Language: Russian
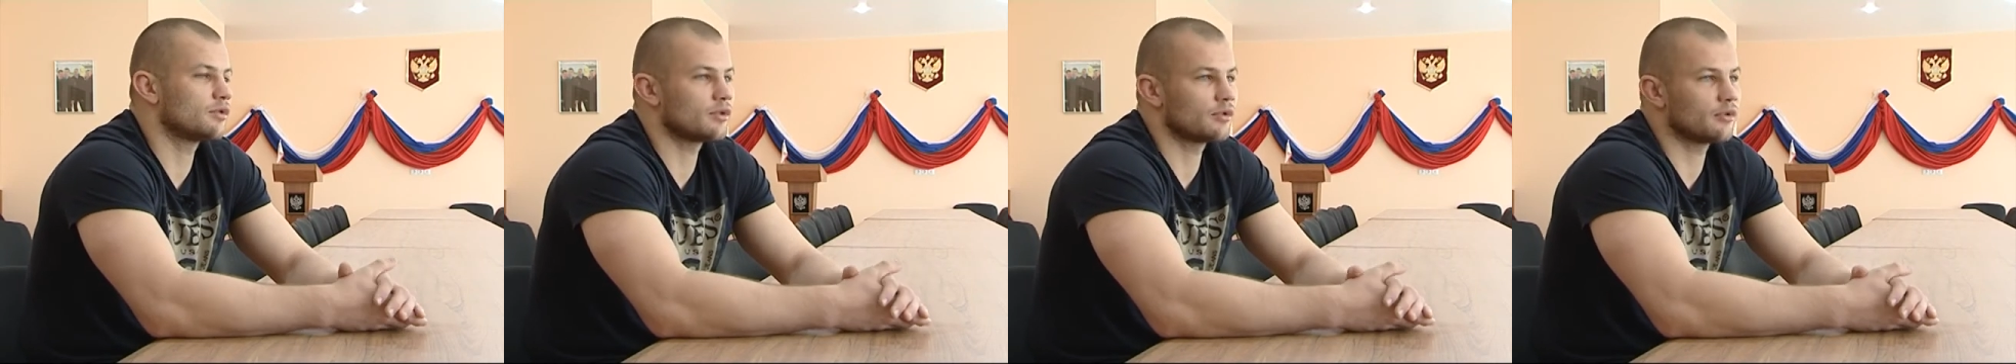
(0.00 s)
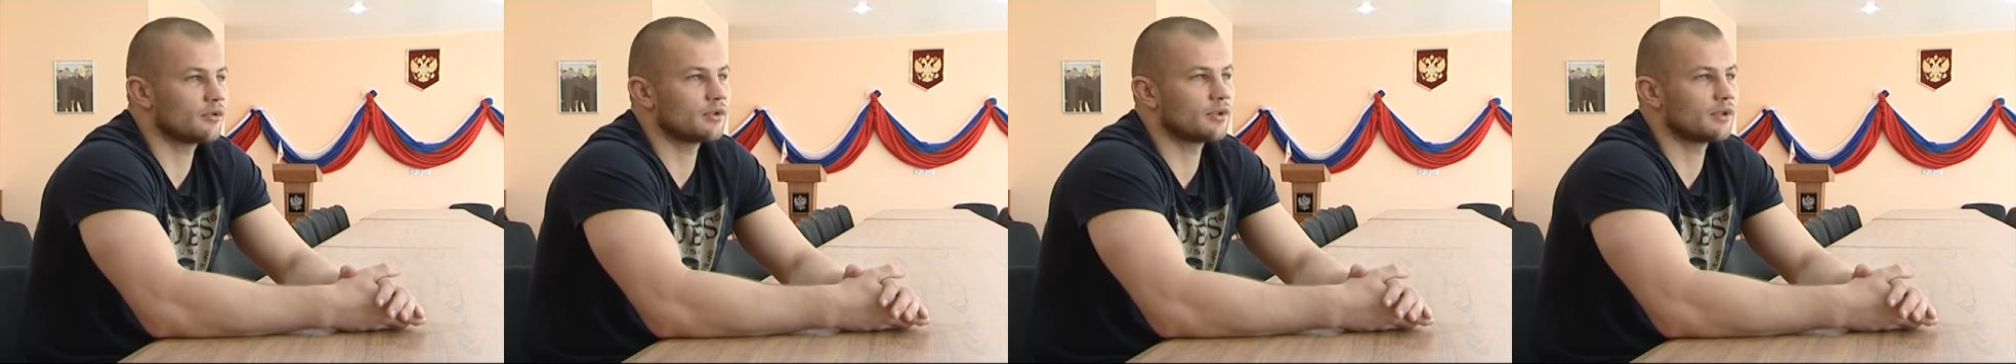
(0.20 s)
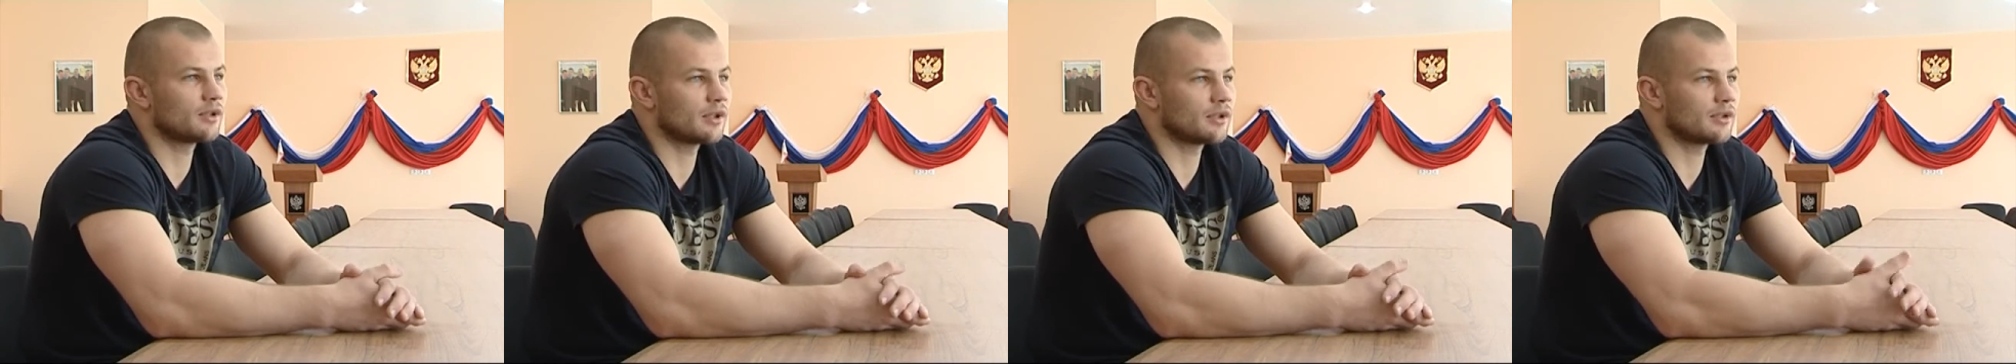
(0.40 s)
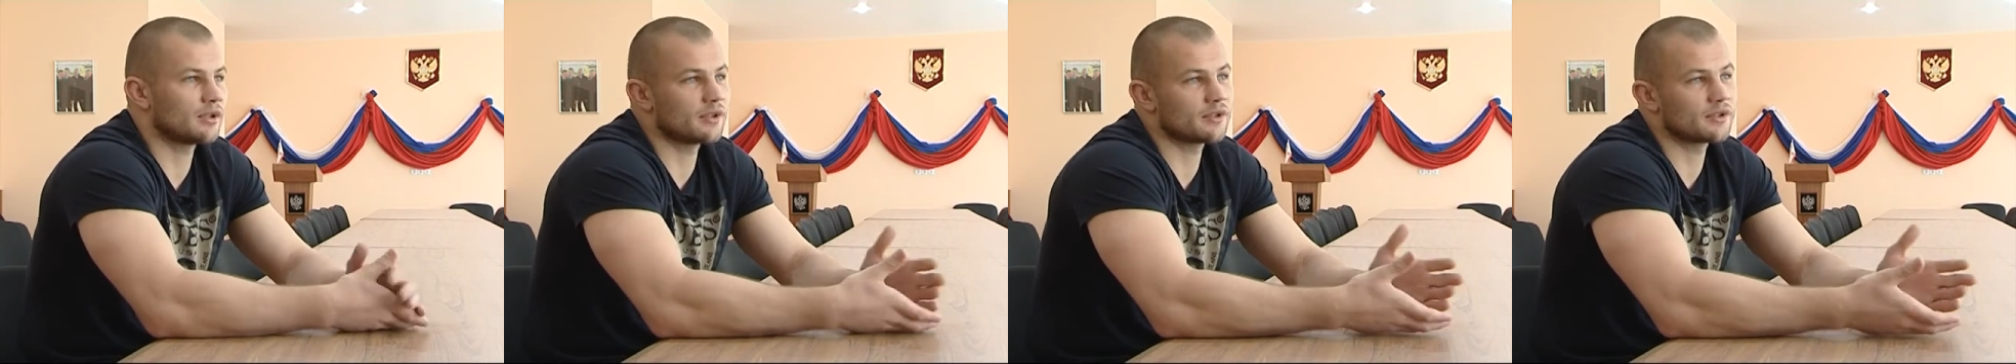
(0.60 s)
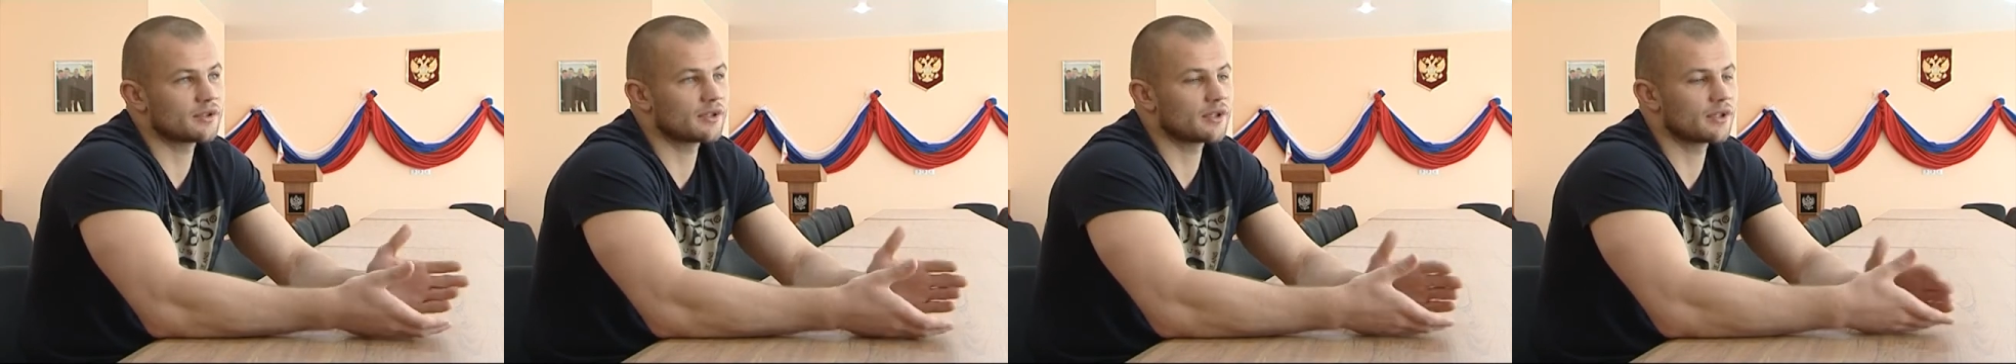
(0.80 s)
чего-то, от,
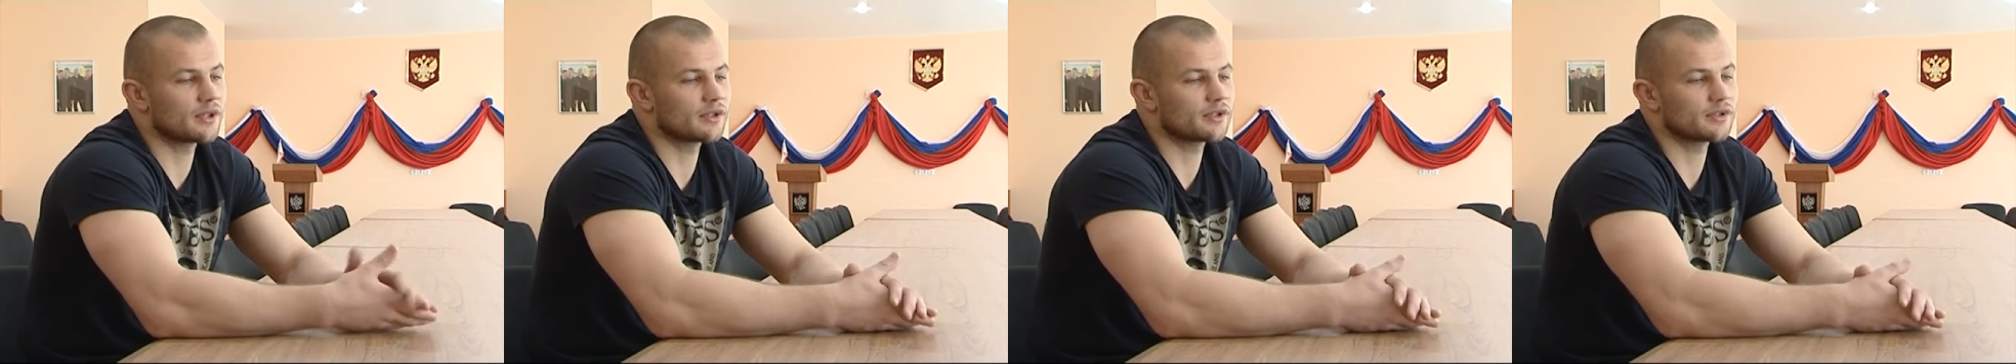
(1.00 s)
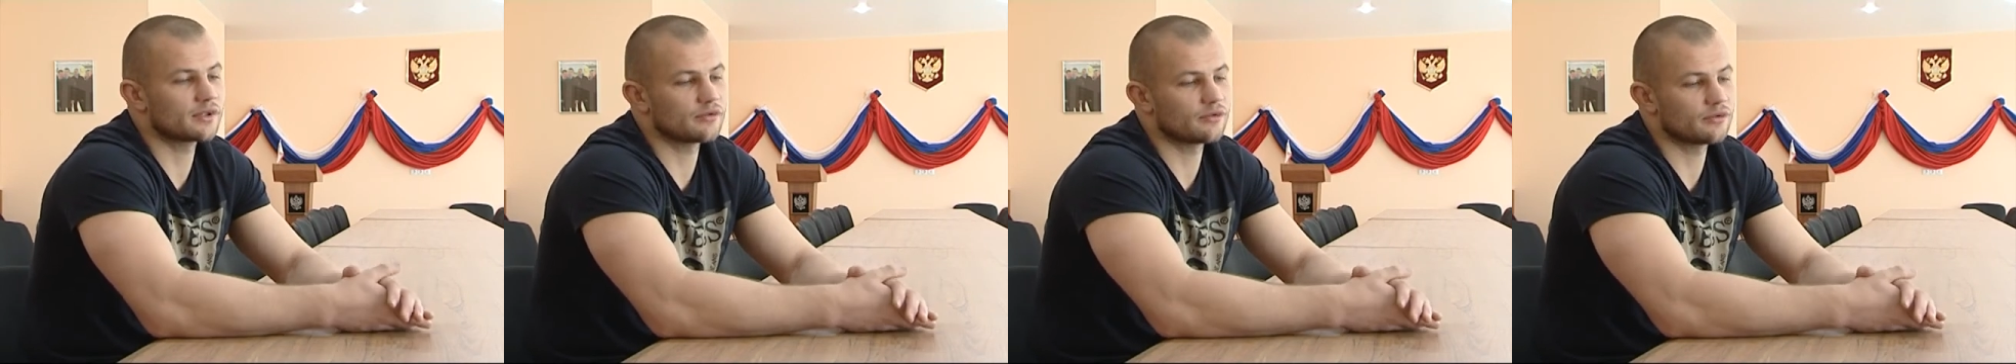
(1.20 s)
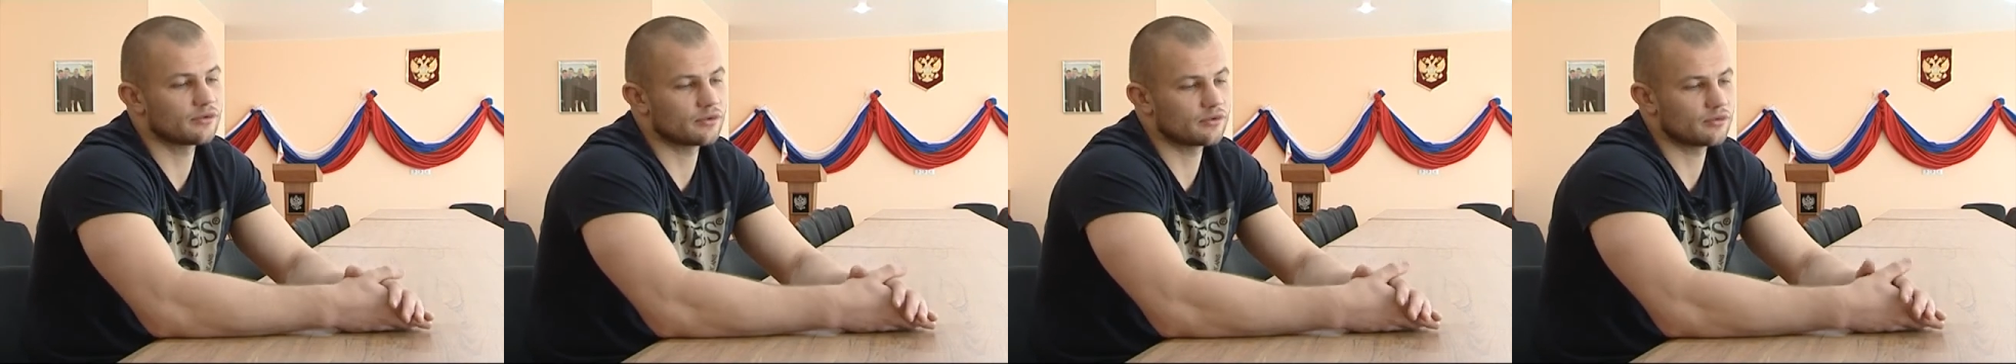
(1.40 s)
от стресса.